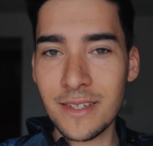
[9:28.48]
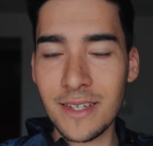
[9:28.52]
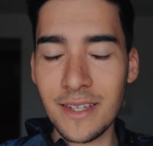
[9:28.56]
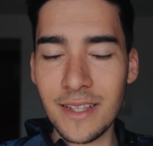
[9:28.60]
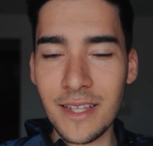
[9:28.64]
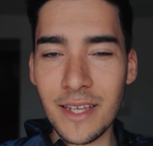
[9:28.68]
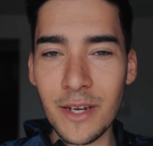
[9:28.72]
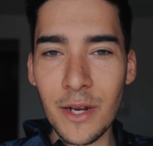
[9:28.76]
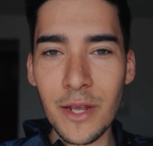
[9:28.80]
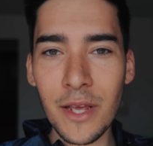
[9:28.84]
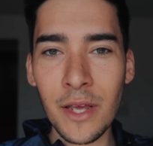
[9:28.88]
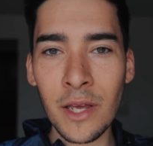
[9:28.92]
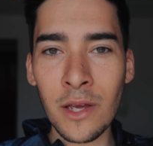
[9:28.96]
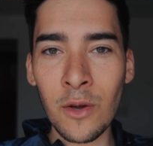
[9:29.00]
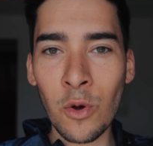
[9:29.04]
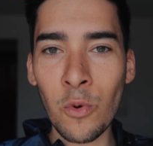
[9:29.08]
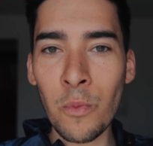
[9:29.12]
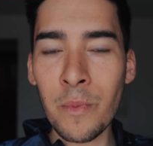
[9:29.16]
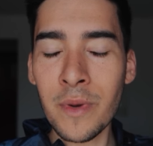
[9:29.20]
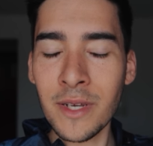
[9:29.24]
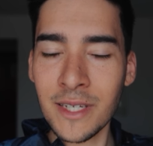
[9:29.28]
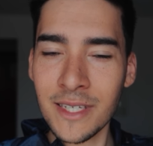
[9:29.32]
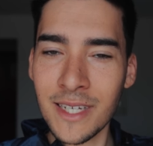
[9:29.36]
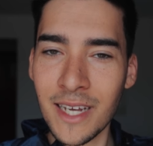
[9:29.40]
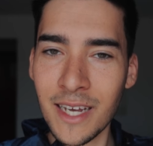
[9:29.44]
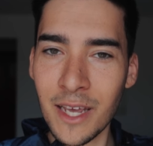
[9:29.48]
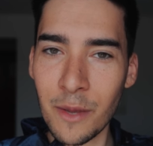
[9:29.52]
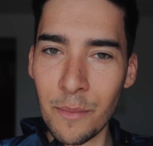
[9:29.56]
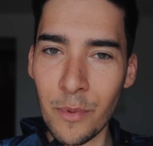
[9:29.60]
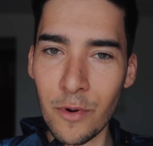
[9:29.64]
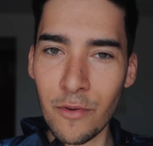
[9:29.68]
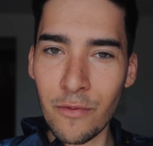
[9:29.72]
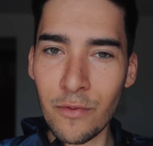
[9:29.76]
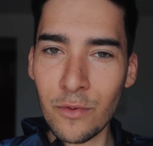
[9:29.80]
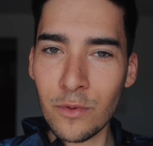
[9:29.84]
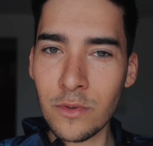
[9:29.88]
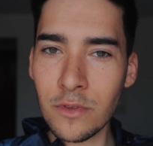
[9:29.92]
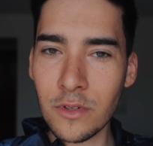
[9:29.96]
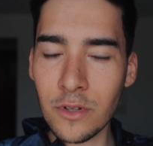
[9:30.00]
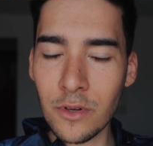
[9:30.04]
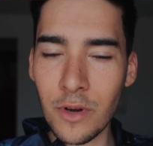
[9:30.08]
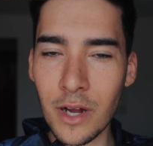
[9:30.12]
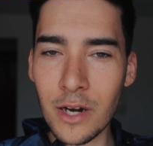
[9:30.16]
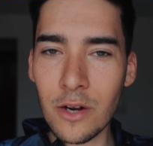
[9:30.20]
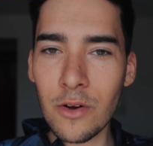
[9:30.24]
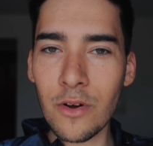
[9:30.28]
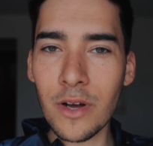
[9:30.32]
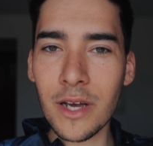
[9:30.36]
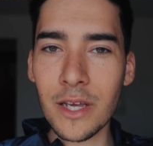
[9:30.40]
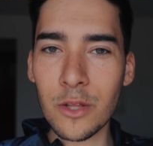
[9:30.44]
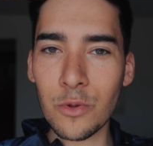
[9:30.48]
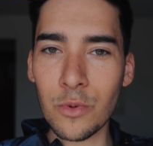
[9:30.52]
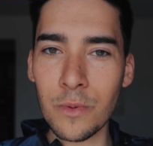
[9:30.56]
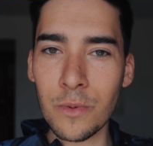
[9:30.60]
si tiene un mensaje profundo, algo que